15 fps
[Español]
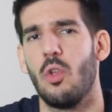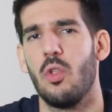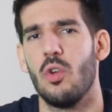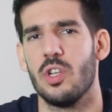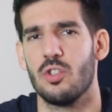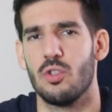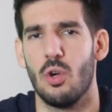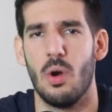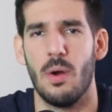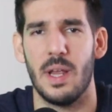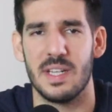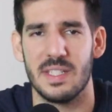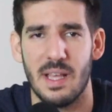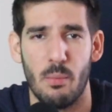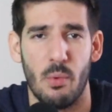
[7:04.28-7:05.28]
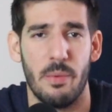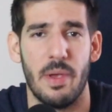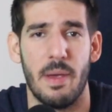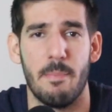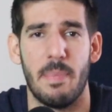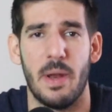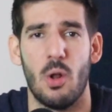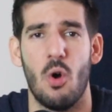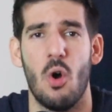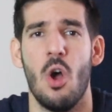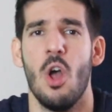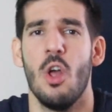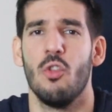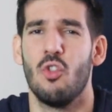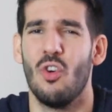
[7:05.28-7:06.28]
todo esto está muy bien, pero
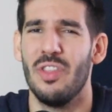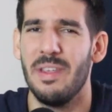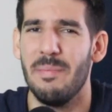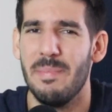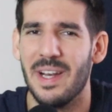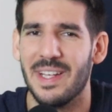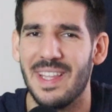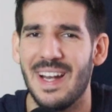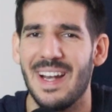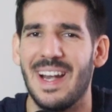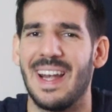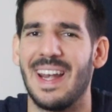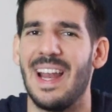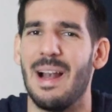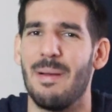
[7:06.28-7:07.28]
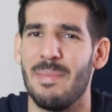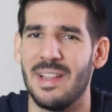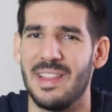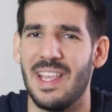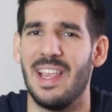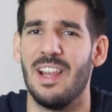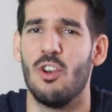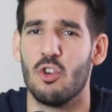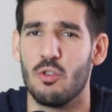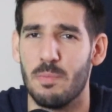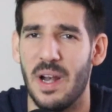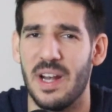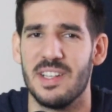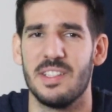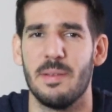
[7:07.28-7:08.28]
¿dónde invierten realmente los
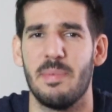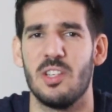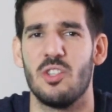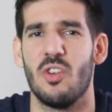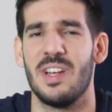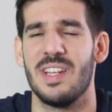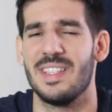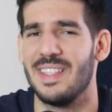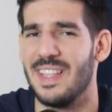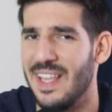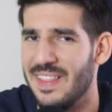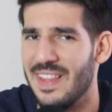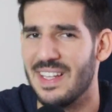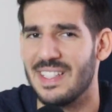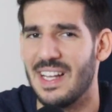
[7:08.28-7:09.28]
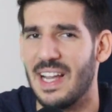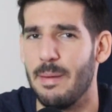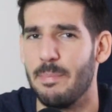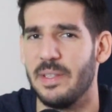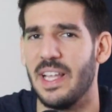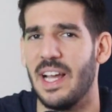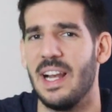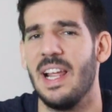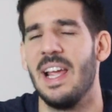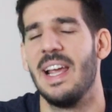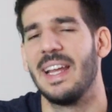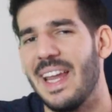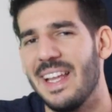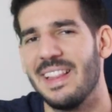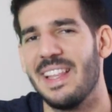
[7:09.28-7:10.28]
planes de pensiones de Indexa Capital?
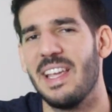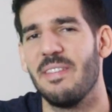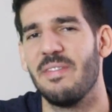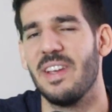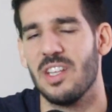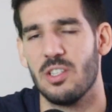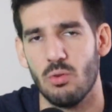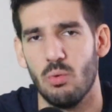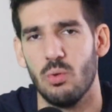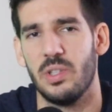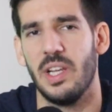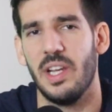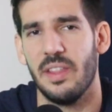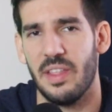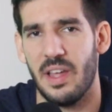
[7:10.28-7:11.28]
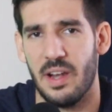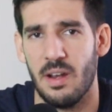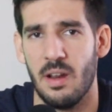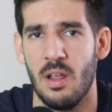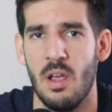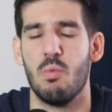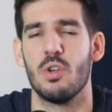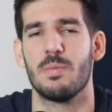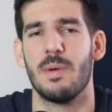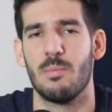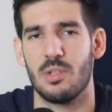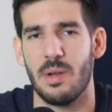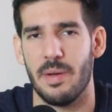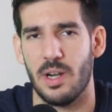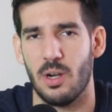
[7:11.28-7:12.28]
¿Qué ETFs utilizan? Pues
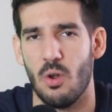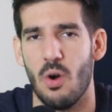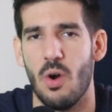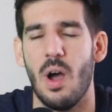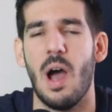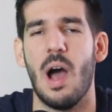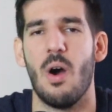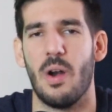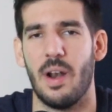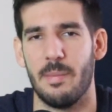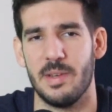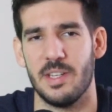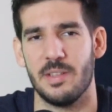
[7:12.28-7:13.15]
vamos a verlo ahora